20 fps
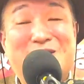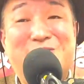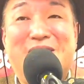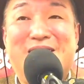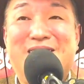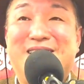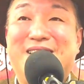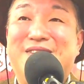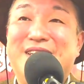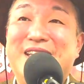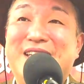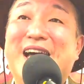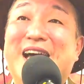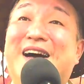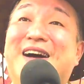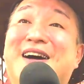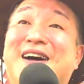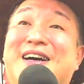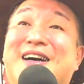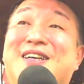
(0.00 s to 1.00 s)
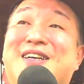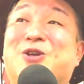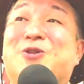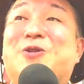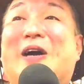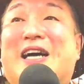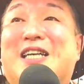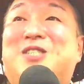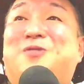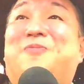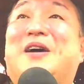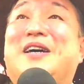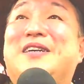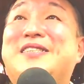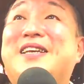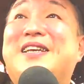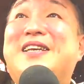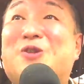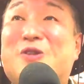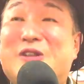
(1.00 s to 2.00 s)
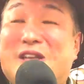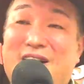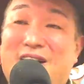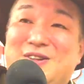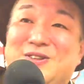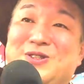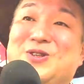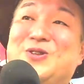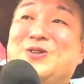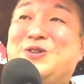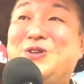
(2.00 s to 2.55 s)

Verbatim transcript: 恵まれてるいやその8%に入る